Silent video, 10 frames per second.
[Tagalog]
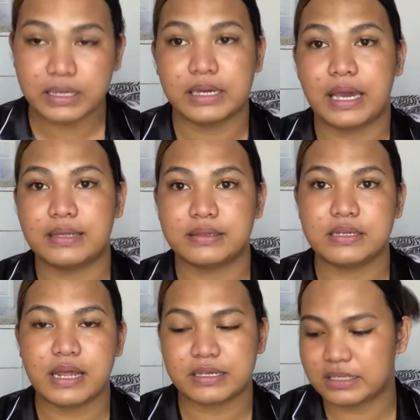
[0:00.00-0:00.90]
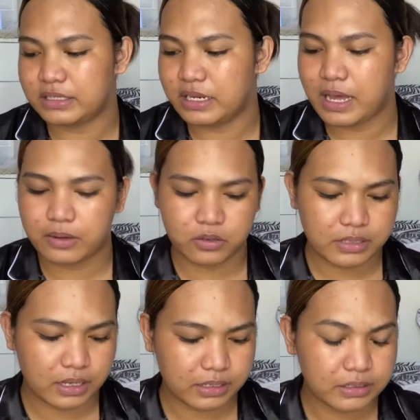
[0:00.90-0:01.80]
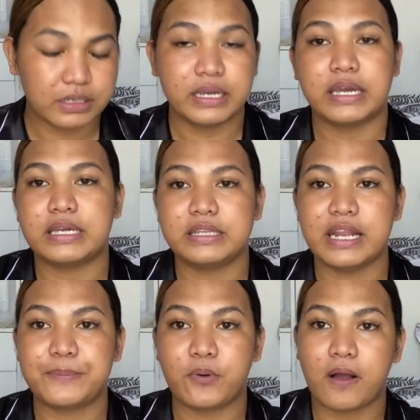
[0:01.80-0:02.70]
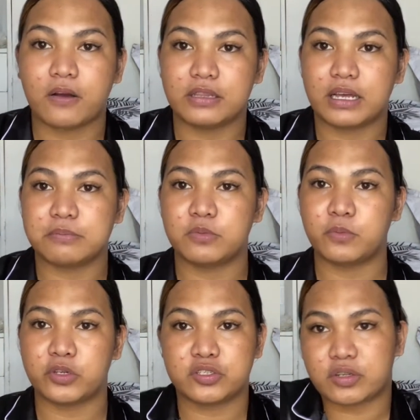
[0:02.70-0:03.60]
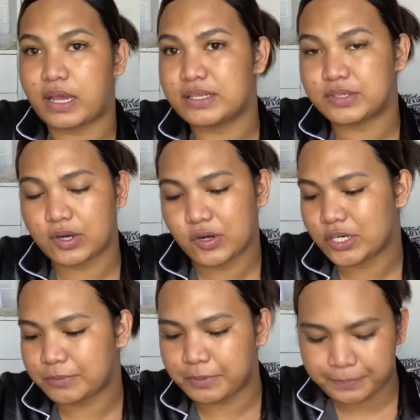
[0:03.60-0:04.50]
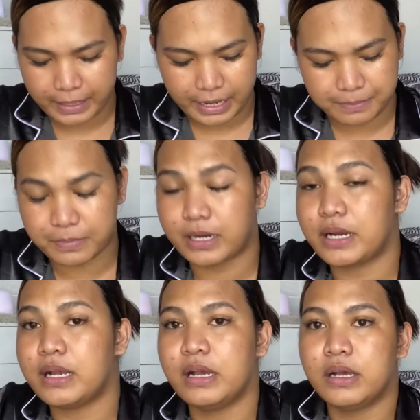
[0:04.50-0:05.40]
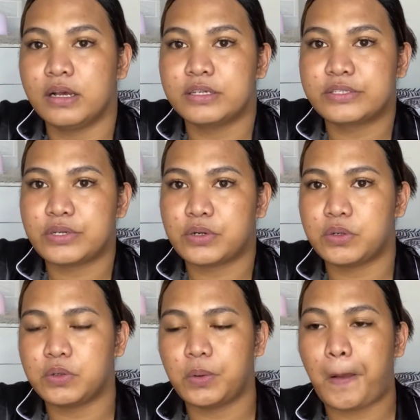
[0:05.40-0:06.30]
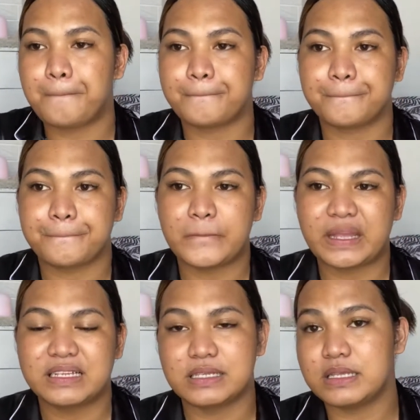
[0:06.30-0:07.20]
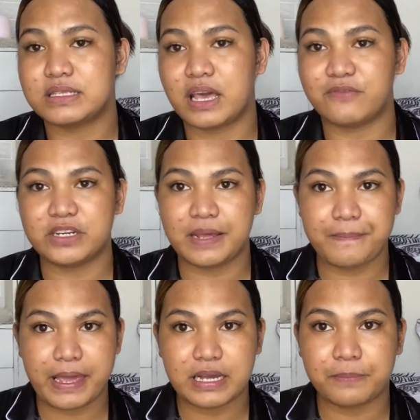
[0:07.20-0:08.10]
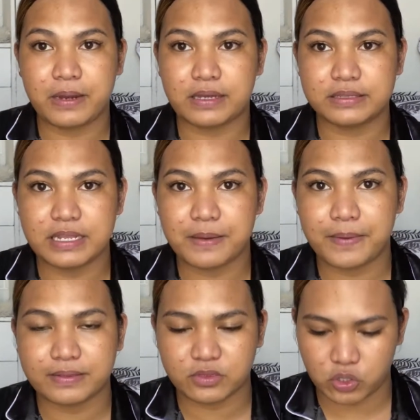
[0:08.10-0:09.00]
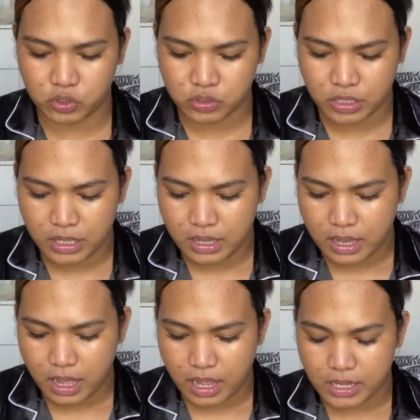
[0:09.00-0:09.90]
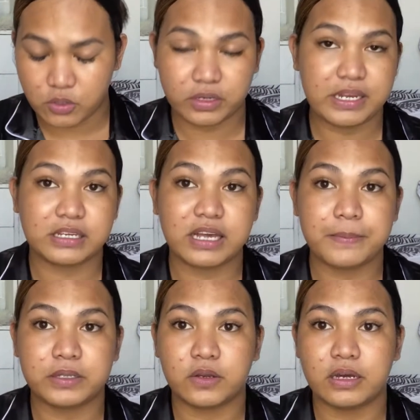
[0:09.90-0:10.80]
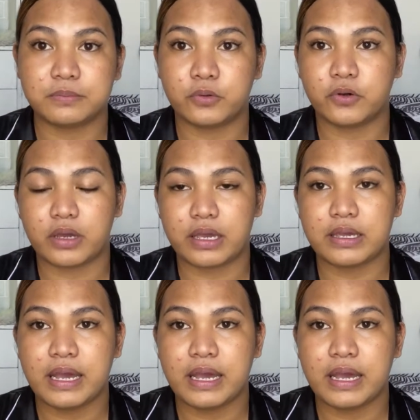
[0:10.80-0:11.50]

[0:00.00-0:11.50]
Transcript: And then next, hindi na ako nag hindi na po ako nag-moisturizer or nagpa-primer. So, Since everyday makeup lang din naman to, uh, yung ginagamit ko lang po ay